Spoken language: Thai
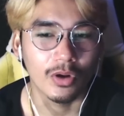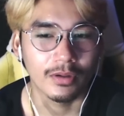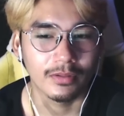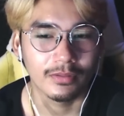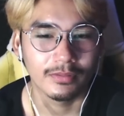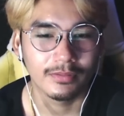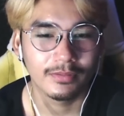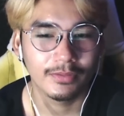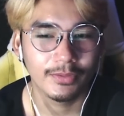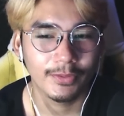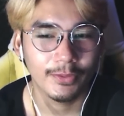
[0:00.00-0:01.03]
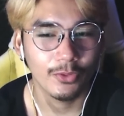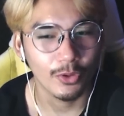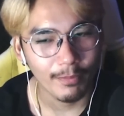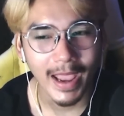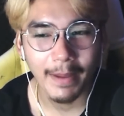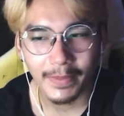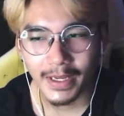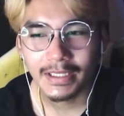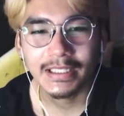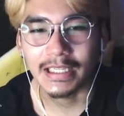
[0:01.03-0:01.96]
นคุณแม่เพื่
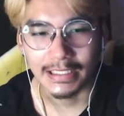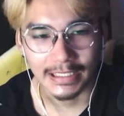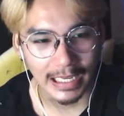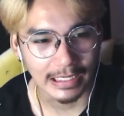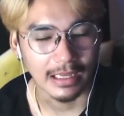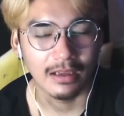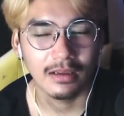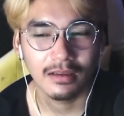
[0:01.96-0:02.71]
อนกีดกันน่ะ